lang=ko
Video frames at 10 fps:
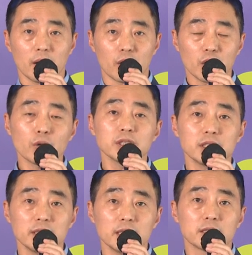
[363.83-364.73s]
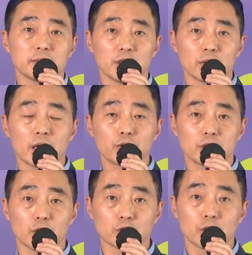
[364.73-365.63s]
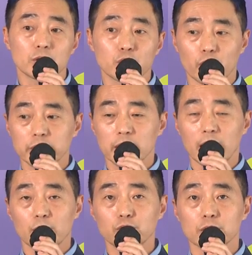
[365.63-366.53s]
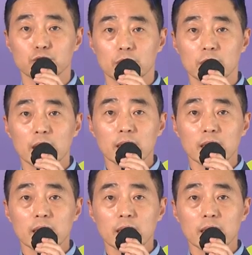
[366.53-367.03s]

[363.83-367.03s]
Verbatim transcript: 어, 혁신이 지금 일어나고 있는 여정을 저희들이 가고 있고요.